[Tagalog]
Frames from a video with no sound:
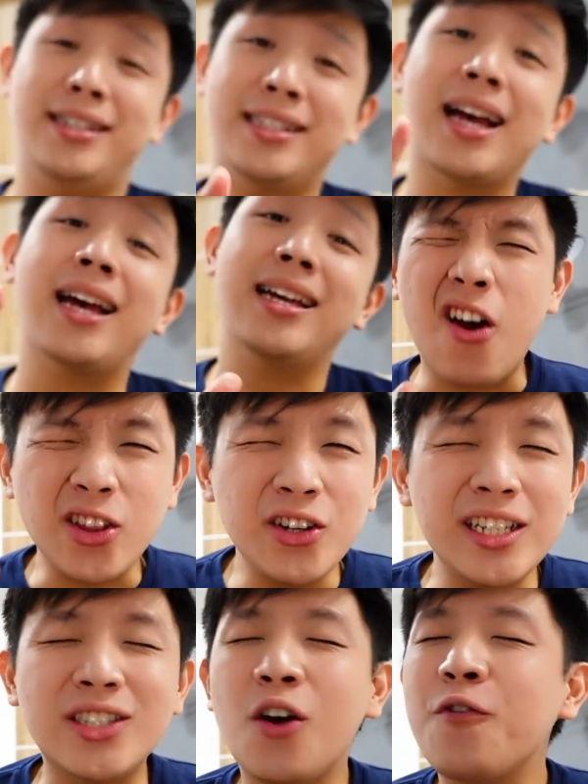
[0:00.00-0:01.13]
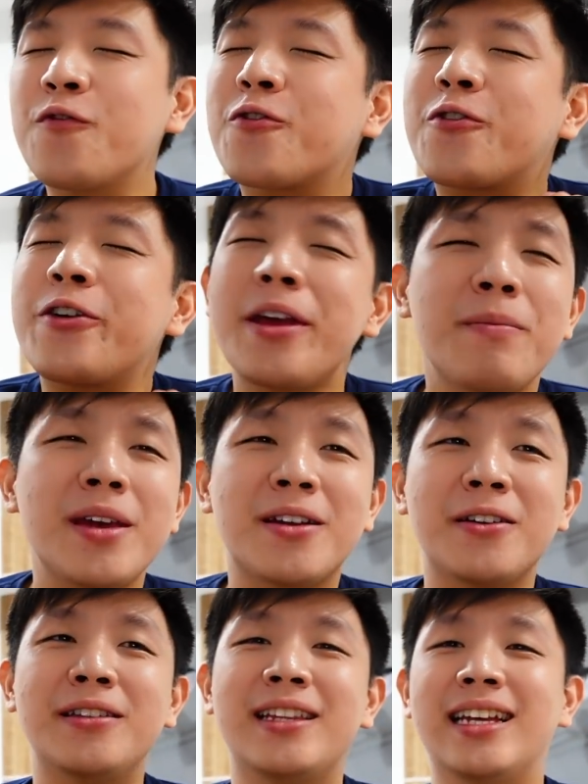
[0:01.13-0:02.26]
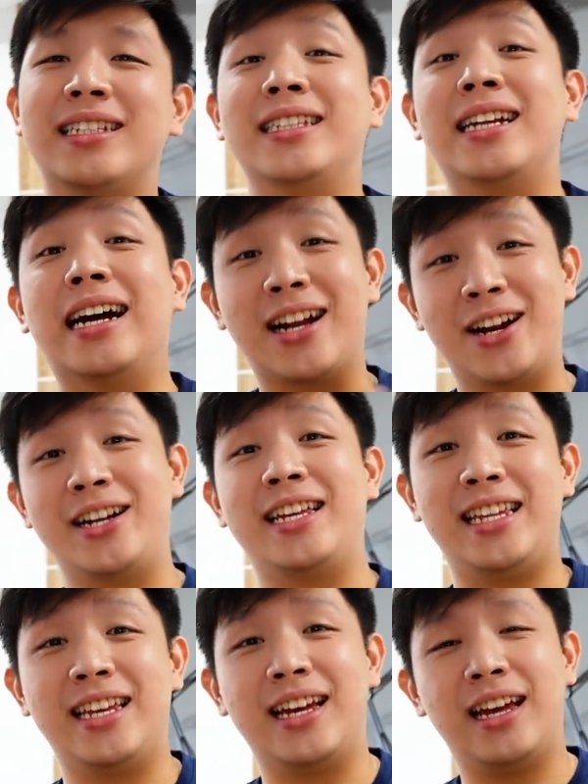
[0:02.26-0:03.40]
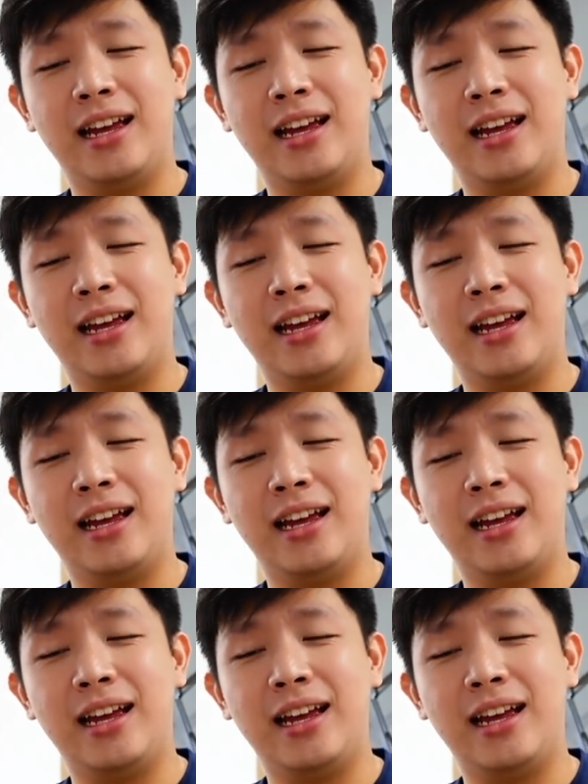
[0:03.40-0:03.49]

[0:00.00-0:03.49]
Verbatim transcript: sa cottony soft creamy goodness ng gardenia.